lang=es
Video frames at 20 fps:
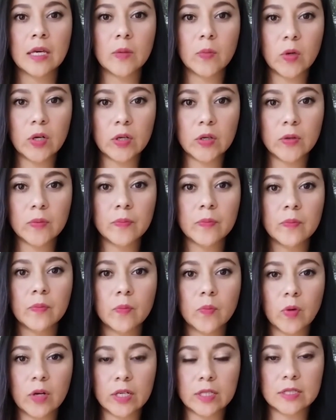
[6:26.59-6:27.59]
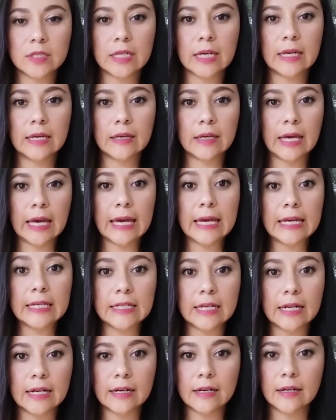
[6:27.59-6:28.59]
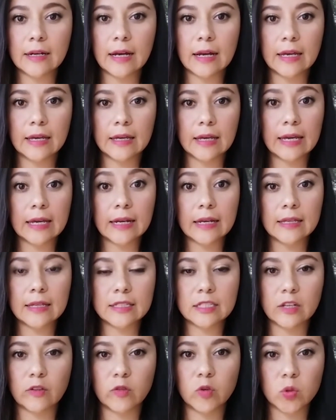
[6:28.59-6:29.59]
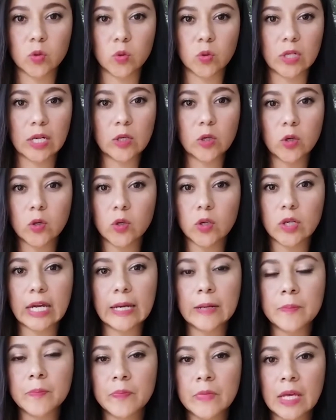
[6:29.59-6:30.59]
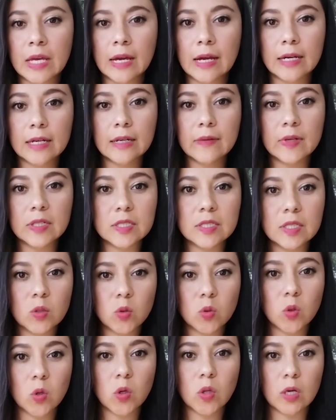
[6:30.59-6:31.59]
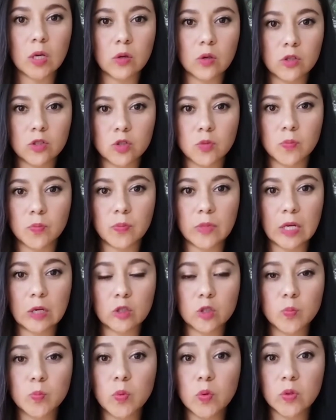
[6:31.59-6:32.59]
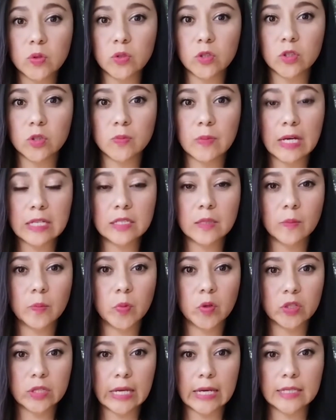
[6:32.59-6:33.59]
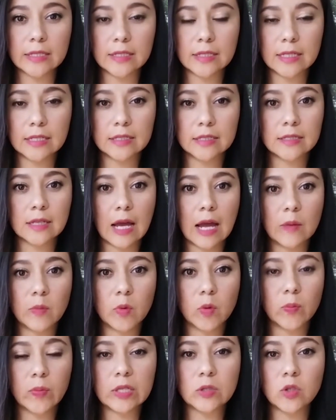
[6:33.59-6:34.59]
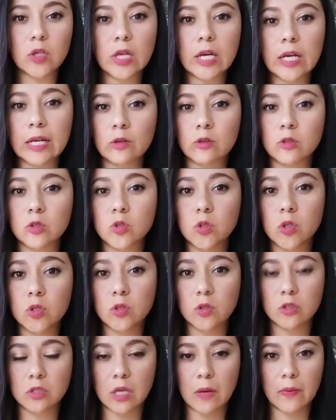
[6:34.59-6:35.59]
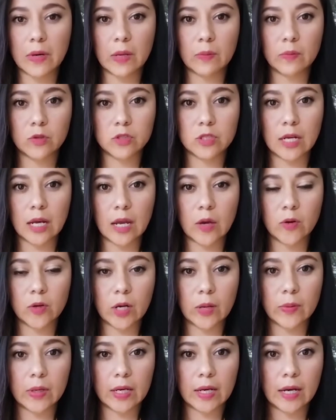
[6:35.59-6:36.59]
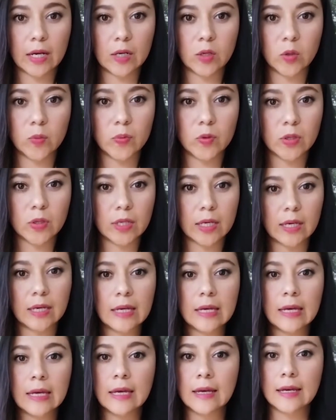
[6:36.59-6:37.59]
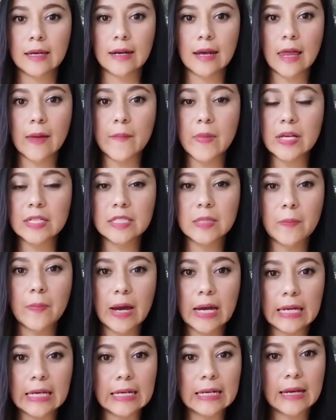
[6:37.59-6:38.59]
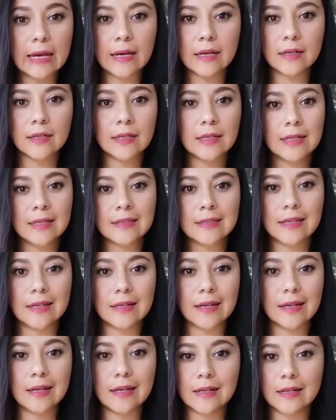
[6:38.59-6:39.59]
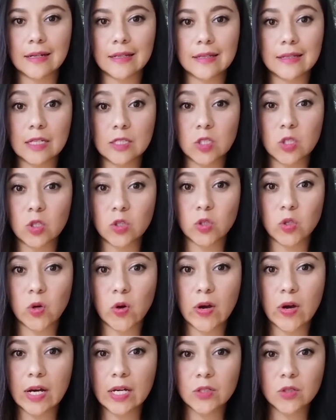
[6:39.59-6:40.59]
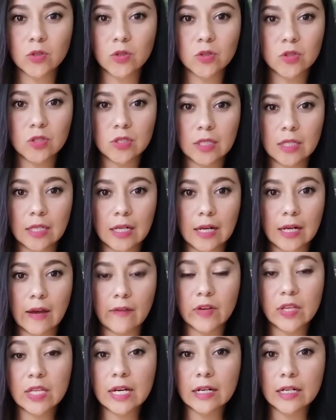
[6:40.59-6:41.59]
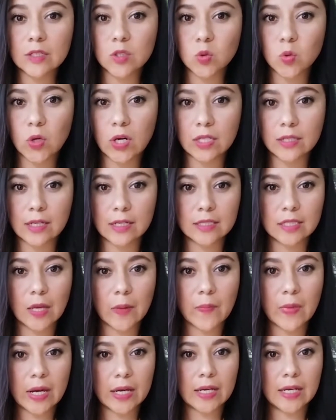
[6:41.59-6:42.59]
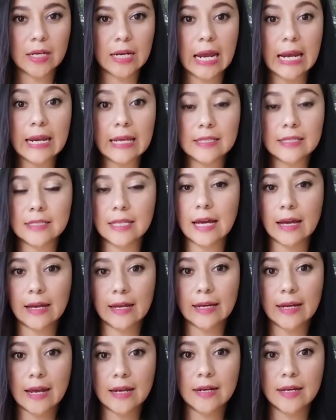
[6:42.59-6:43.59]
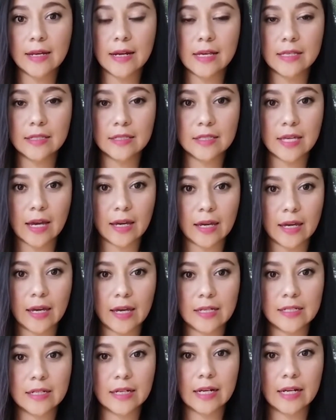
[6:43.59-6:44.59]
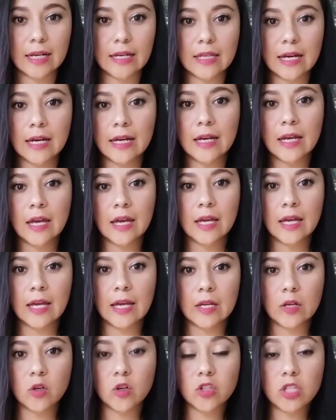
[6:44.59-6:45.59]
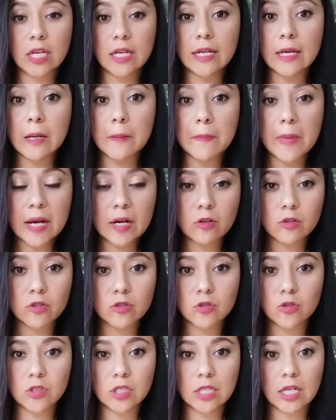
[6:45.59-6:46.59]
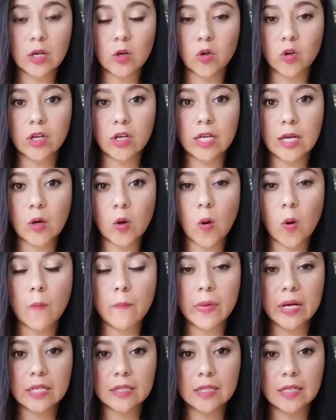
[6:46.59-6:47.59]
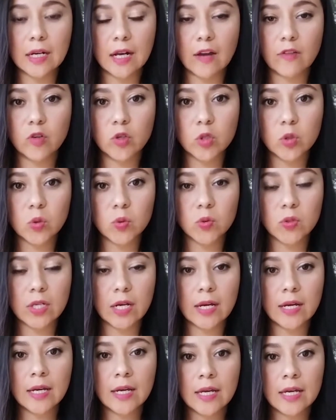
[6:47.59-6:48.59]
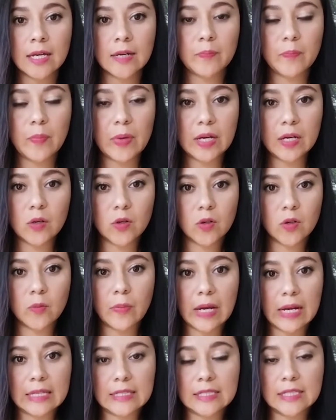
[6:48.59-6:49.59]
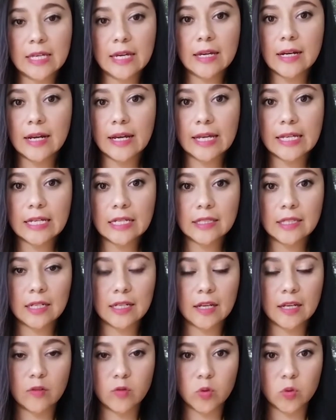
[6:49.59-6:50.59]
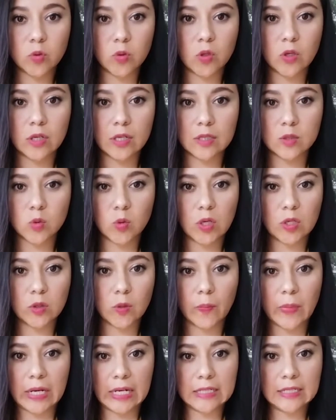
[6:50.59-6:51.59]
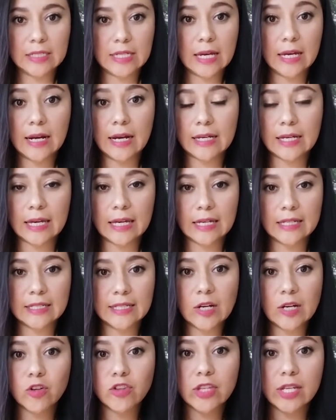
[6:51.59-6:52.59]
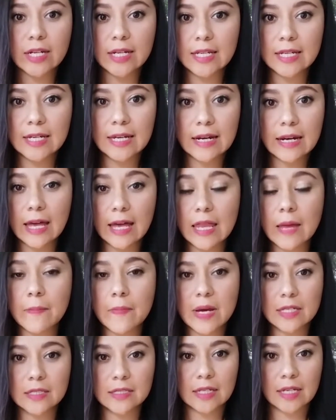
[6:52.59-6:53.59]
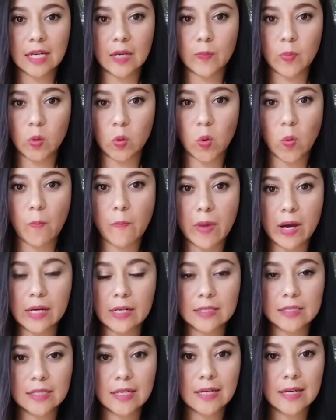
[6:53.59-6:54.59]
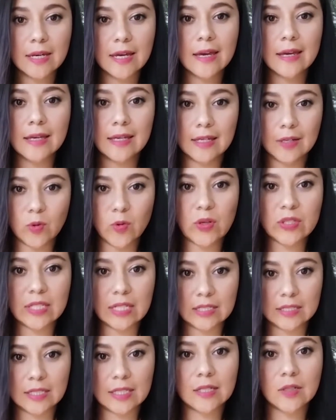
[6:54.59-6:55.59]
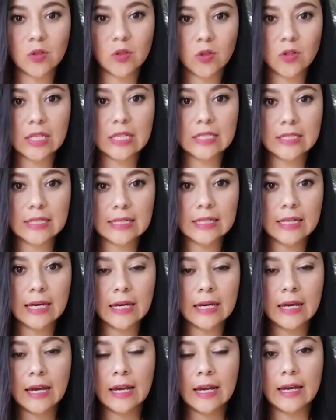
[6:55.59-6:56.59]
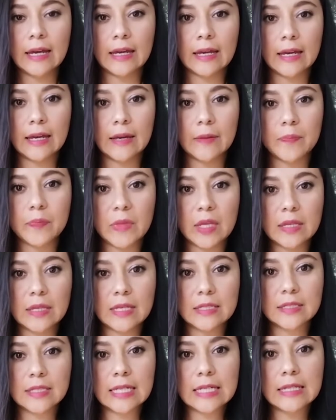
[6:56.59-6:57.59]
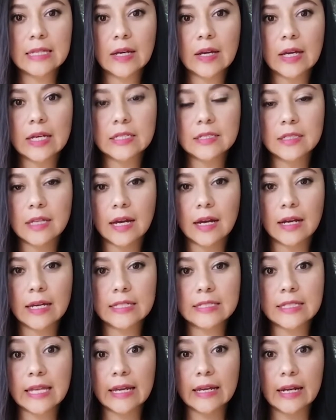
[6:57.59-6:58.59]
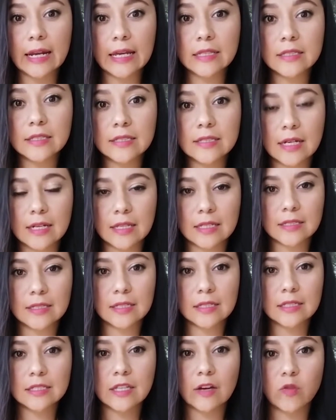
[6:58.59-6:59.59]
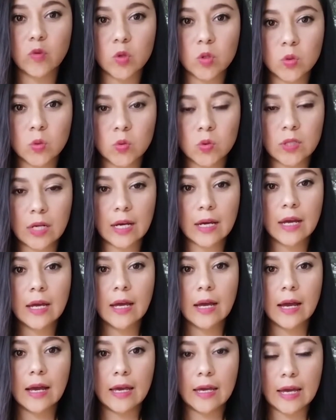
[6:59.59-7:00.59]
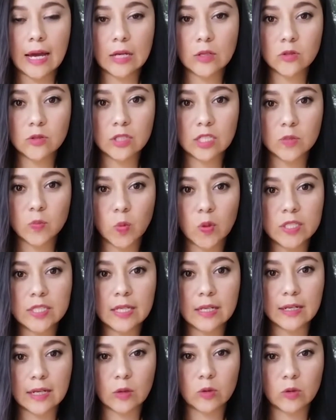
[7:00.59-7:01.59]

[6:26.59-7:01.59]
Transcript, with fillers: Y bueno, pues eh, ella hereda esta fortuna. Yo creo que aquí va a ser uno de los, de los puntos más importantes al momento de que nosotros habremos de Leona Vicario, porque nada más imaginar tener 18 años y la vida resuelta, se imaginan esa gran herencia que ella hereda, no tiene hermanos, no tiene con quién compartir la fortuna pero pareciera que ella tenía el futuro resuelto, pareciera que ya no tenía nada más de qué preocuparse y no es así, ¿no? Decide, eh, decide esta, herencia, decide esta fortuna eh, años después en